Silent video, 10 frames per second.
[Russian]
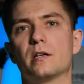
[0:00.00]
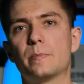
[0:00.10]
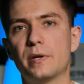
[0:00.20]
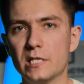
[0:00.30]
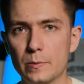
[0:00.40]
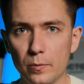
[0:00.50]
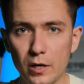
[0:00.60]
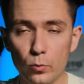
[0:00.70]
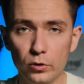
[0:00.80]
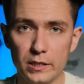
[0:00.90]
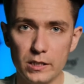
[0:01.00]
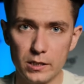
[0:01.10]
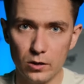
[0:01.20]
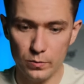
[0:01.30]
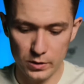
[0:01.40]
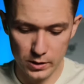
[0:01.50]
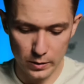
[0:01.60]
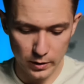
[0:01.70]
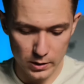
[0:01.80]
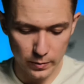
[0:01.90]
С принципом работы и составом
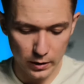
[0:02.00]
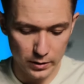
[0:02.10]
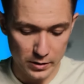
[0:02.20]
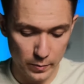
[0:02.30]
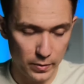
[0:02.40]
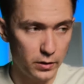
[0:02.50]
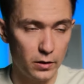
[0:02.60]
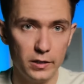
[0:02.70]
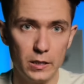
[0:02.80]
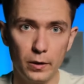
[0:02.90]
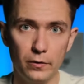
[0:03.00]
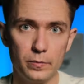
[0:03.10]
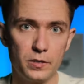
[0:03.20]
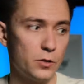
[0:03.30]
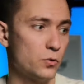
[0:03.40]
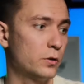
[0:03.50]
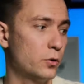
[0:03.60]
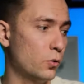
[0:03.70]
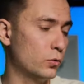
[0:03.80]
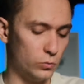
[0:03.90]
системы разобрались. Теперь давайте поговорим сразу о
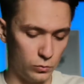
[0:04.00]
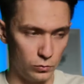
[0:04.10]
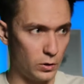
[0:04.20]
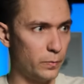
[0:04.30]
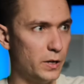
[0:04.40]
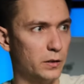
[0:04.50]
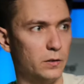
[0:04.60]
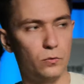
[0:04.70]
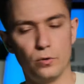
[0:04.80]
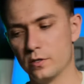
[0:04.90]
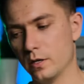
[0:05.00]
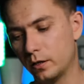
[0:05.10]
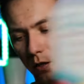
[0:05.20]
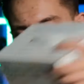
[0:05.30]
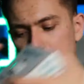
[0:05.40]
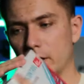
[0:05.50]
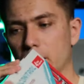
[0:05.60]
трех комплектах, то есть это Aqua